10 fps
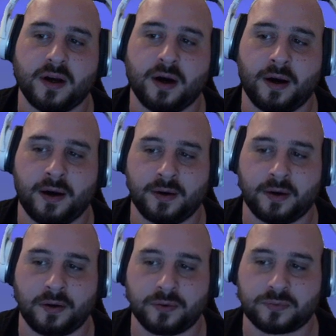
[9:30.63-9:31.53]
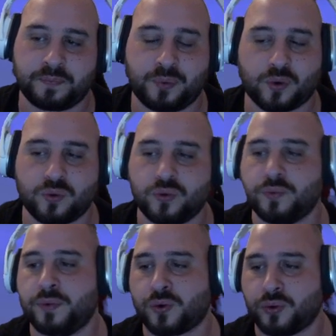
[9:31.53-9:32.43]
euh, beaucoup,
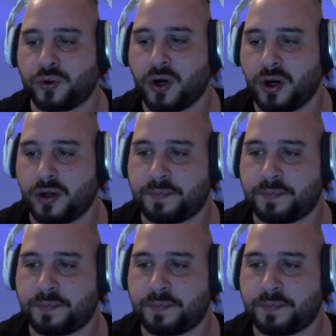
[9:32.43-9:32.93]
beaucoup de gold,